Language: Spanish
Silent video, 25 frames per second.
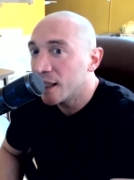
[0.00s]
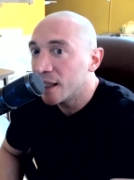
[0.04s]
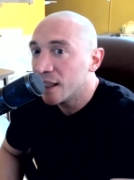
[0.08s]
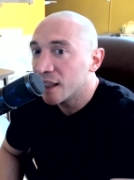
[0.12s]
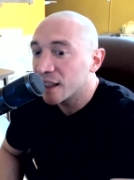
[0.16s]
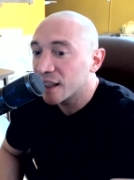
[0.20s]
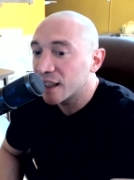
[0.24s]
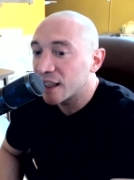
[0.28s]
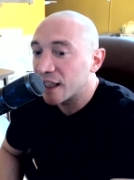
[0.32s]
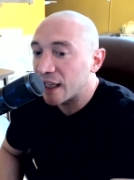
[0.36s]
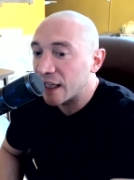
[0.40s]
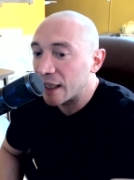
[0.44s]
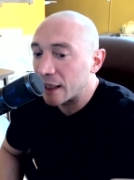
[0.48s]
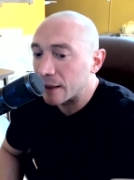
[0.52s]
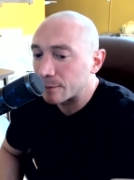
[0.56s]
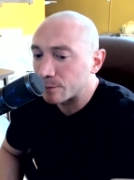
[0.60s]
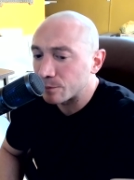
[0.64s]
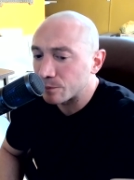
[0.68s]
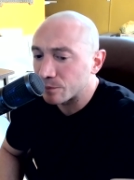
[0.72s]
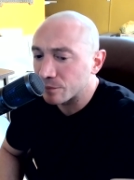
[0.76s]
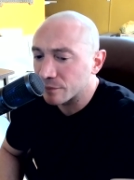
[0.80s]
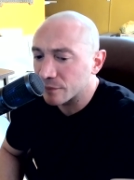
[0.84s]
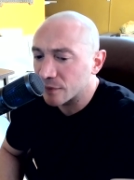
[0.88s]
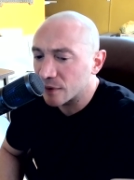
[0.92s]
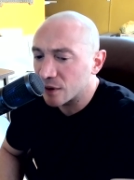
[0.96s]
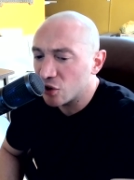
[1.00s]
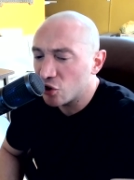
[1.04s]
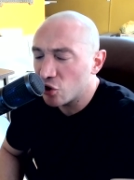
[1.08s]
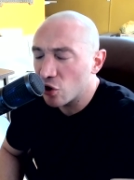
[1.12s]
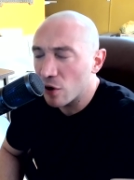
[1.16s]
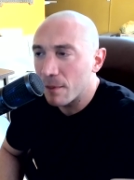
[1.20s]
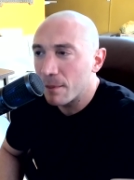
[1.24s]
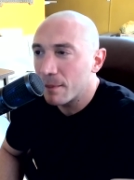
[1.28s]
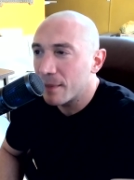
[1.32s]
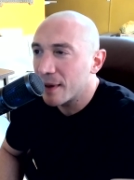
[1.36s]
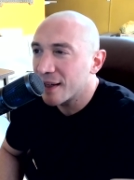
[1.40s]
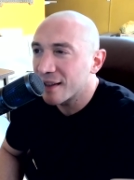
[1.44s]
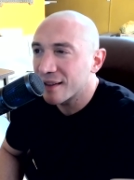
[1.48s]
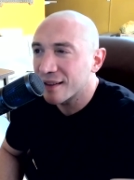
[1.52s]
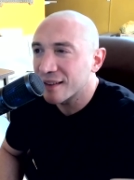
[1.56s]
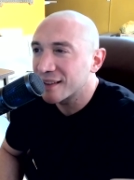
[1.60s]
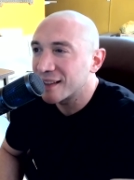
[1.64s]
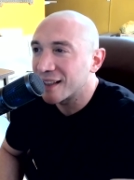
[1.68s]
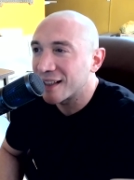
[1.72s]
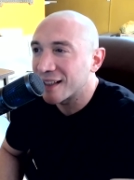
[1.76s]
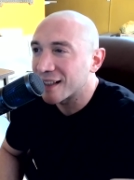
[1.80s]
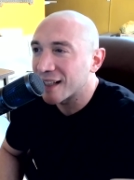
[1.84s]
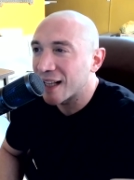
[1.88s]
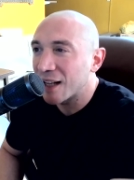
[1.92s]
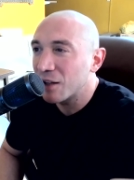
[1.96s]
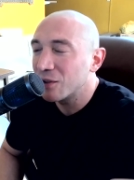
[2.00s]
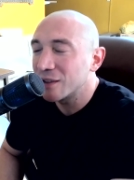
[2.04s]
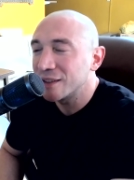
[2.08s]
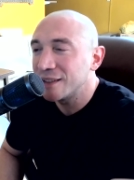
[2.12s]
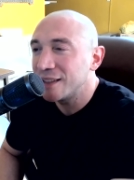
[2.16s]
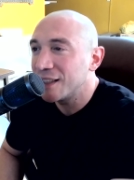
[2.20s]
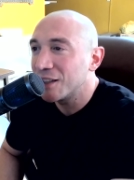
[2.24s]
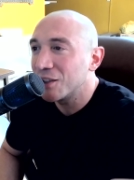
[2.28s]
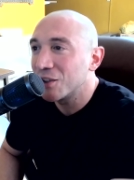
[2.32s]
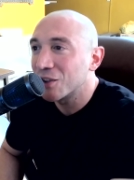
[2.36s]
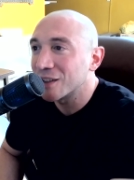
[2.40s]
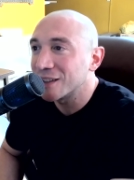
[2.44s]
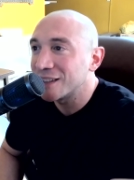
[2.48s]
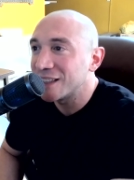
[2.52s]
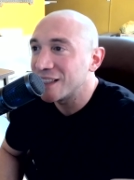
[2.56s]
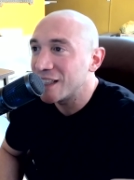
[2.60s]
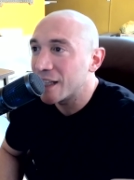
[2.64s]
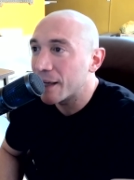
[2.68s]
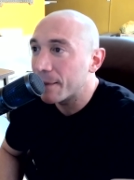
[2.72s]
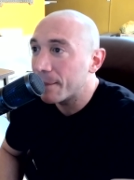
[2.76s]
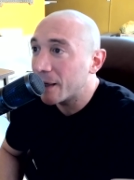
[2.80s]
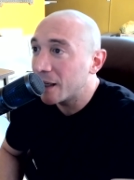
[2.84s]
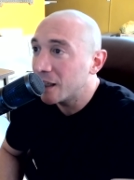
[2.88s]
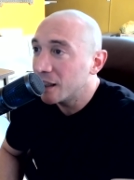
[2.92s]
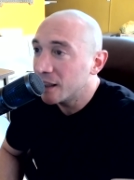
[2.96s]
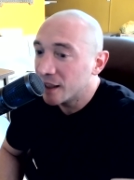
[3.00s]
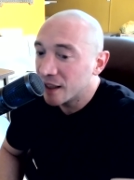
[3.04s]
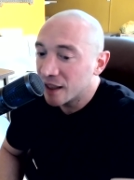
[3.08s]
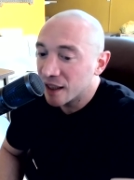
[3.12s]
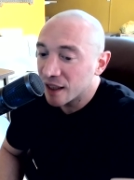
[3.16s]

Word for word: que mm, John Berthard, algo así creo que se llama,